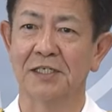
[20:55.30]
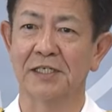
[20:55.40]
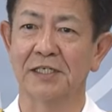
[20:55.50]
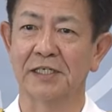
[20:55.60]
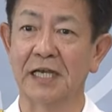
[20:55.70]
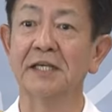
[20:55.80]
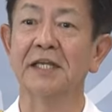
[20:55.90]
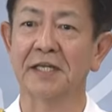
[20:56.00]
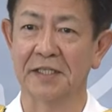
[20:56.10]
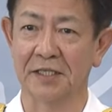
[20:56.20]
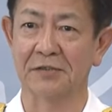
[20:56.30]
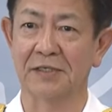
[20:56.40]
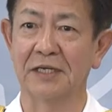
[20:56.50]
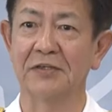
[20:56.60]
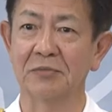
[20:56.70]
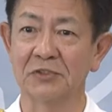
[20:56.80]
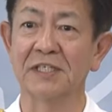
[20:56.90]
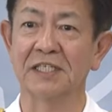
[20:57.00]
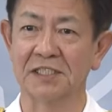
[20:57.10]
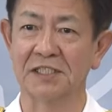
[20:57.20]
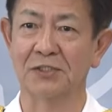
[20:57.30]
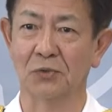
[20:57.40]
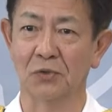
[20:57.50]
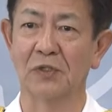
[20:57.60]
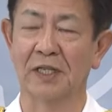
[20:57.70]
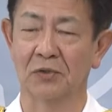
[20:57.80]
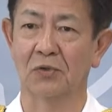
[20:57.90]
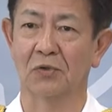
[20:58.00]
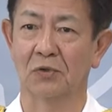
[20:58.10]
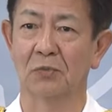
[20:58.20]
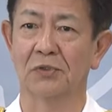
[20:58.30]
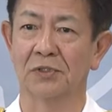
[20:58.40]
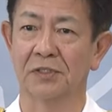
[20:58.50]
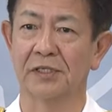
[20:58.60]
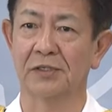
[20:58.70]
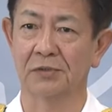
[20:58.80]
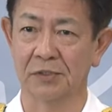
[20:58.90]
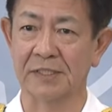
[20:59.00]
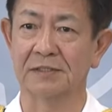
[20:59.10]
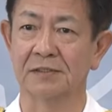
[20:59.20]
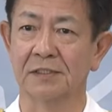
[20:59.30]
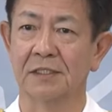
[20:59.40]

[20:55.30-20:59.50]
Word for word: え限られているあるいは難しいところだと思っております